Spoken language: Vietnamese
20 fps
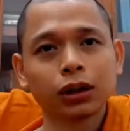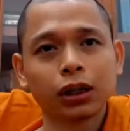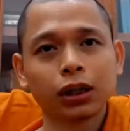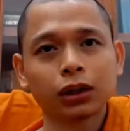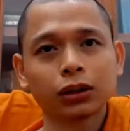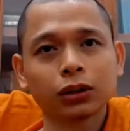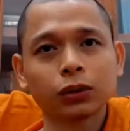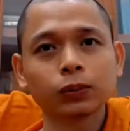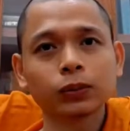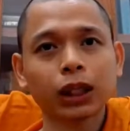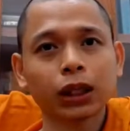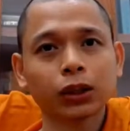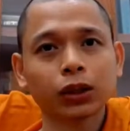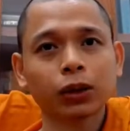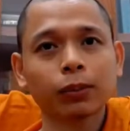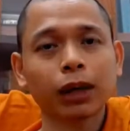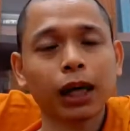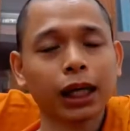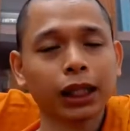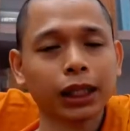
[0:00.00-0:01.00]
à, chúng ta
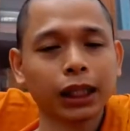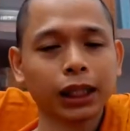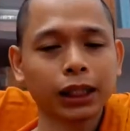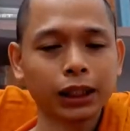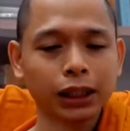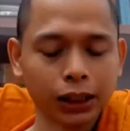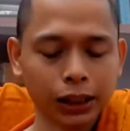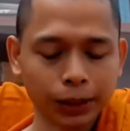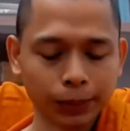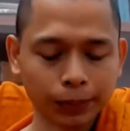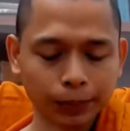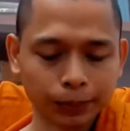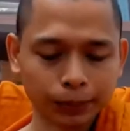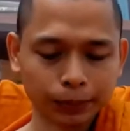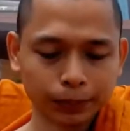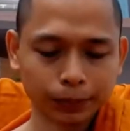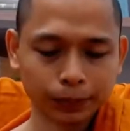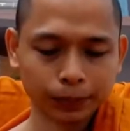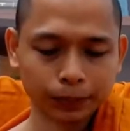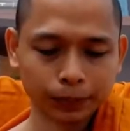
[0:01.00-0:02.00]
có ba khái niệm
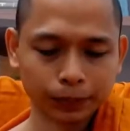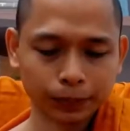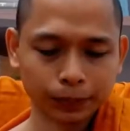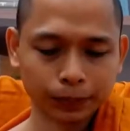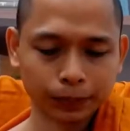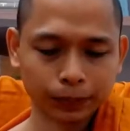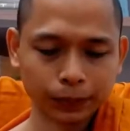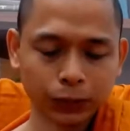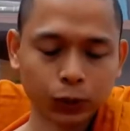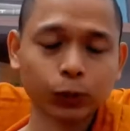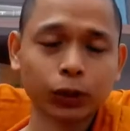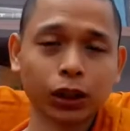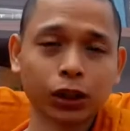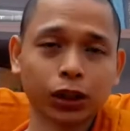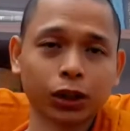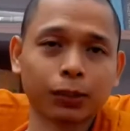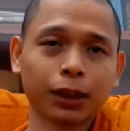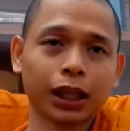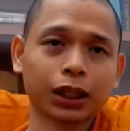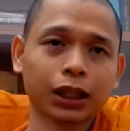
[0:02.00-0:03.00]
chúng
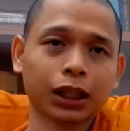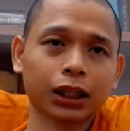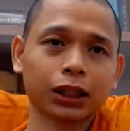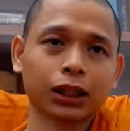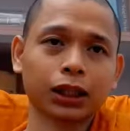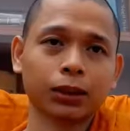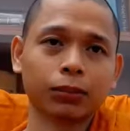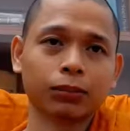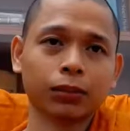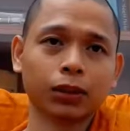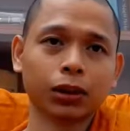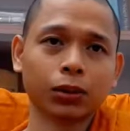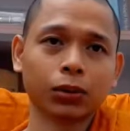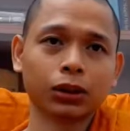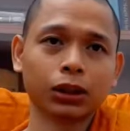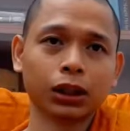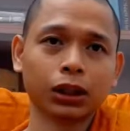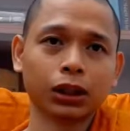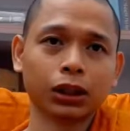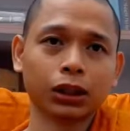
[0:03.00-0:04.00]
ta có ba khái niệm mà
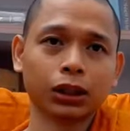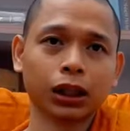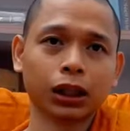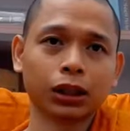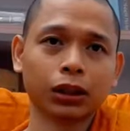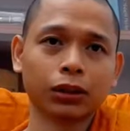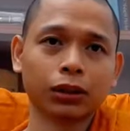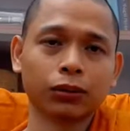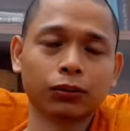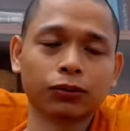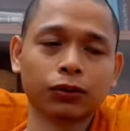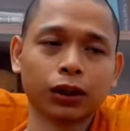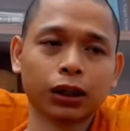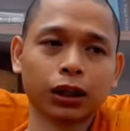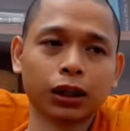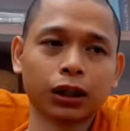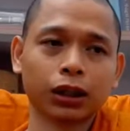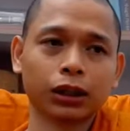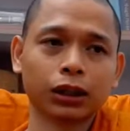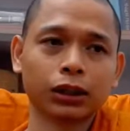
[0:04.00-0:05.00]
quý vị cần
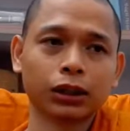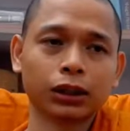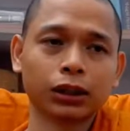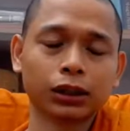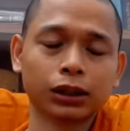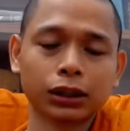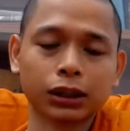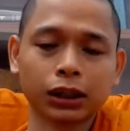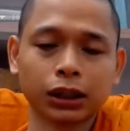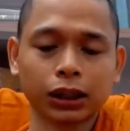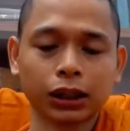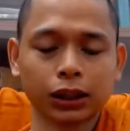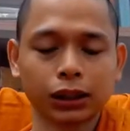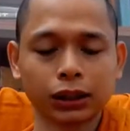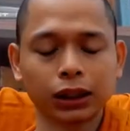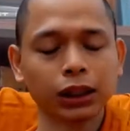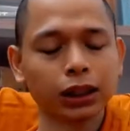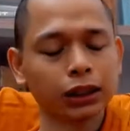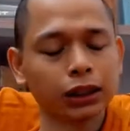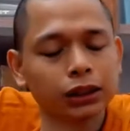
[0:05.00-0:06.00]
phải à,
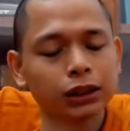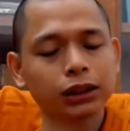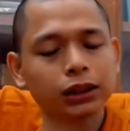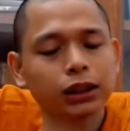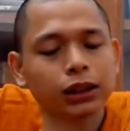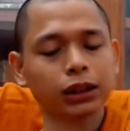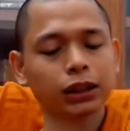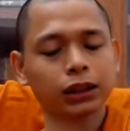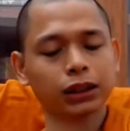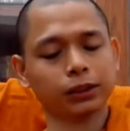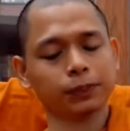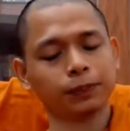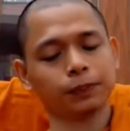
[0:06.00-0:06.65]
nhớ thứ nhất